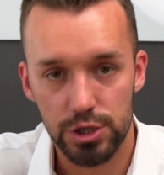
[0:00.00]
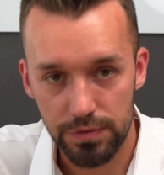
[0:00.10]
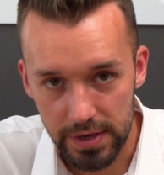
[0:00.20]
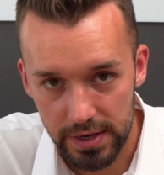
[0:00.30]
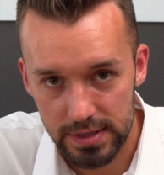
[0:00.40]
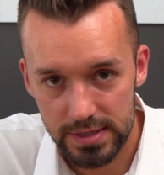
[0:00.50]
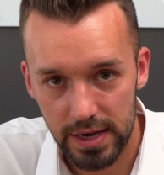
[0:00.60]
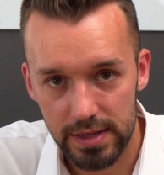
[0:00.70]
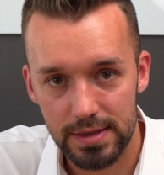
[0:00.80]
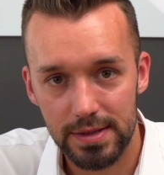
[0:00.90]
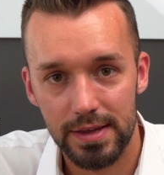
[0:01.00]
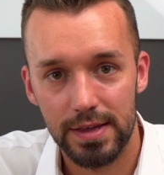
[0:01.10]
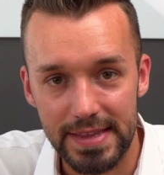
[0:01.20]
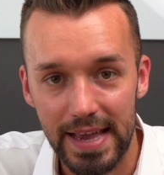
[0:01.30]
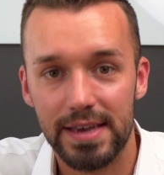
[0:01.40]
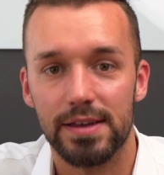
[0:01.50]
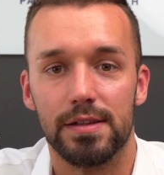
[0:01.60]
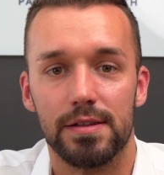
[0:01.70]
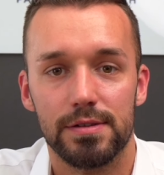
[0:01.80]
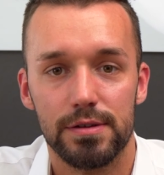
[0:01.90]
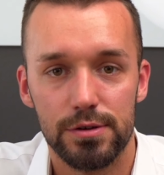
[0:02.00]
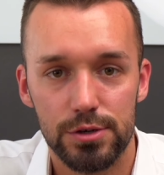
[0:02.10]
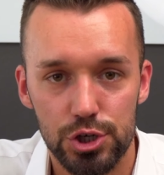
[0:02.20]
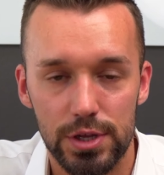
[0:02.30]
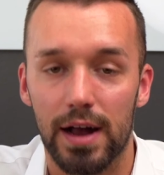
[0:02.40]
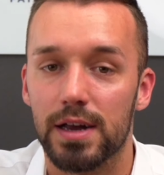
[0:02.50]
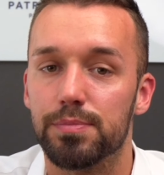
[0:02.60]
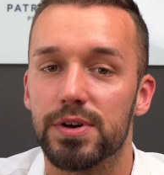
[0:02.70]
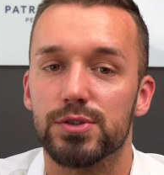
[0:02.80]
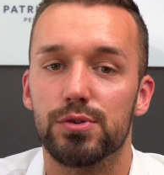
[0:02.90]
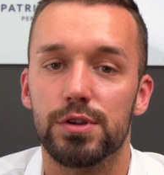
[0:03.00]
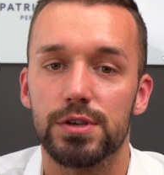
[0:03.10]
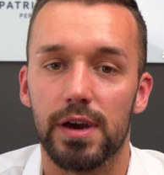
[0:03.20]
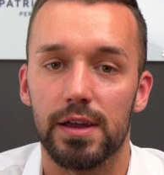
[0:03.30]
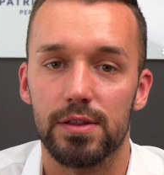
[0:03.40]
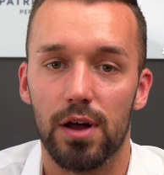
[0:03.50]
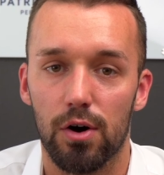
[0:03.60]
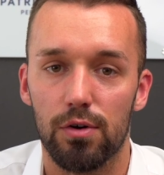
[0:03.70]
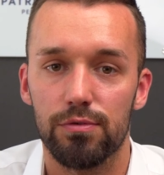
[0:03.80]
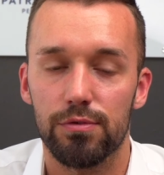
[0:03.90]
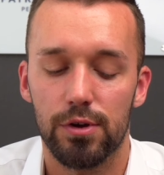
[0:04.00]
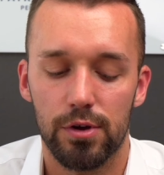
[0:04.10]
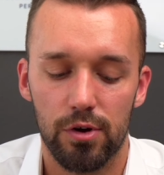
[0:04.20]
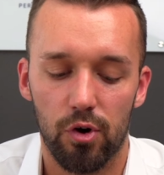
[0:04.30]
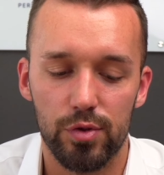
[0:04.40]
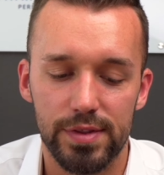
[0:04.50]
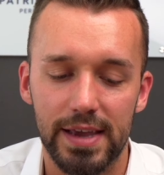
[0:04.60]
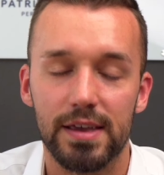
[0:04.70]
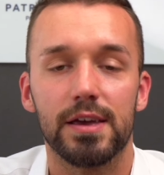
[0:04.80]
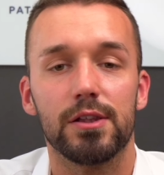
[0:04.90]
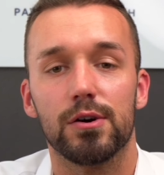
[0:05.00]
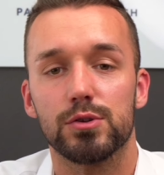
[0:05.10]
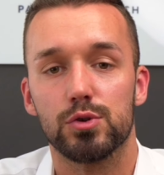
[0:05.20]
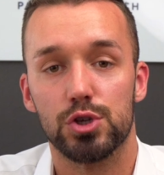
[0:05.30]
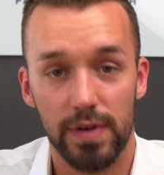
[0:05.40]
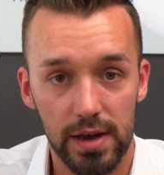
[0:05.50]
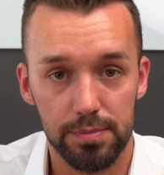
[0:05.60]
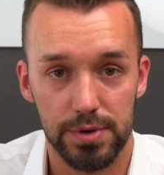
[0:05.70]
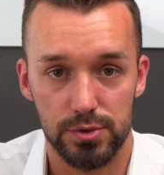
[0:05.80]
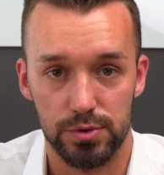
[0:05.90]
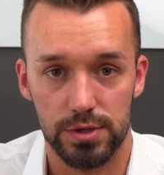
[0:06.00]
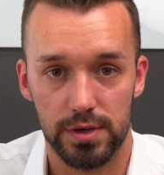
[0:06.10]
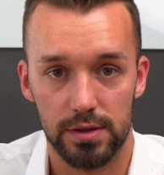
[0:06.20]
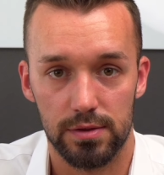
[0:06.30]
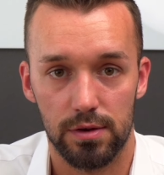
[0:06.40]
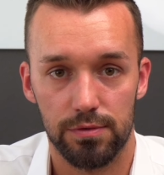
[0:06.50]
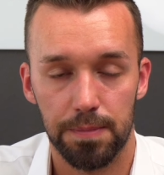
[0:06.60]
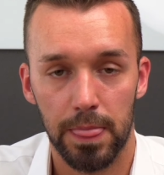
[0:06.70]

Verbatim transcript: Schwierige Zeiten decken starke Persönlichkeiten auf und decken genauso schwache Persönlichkeiten auf.